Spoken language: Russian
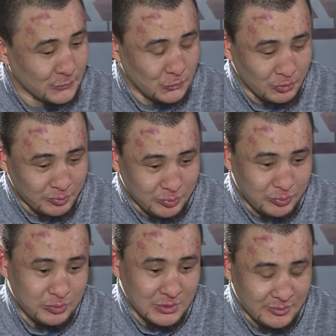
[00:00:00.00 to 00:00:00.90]
Ну,
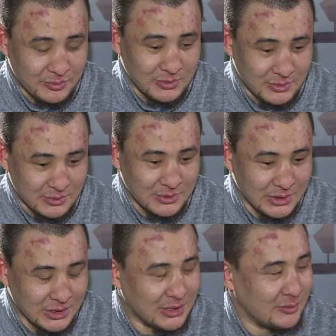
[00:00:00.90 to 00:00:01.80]
э,
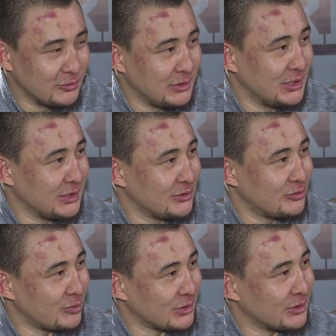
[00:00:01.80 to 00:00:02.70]
альхамдуля
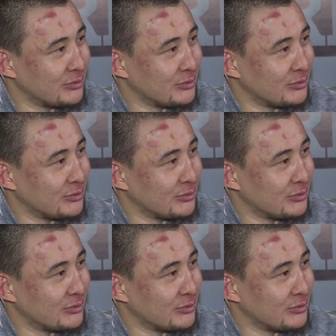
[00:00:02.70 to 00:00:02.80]
нету пока.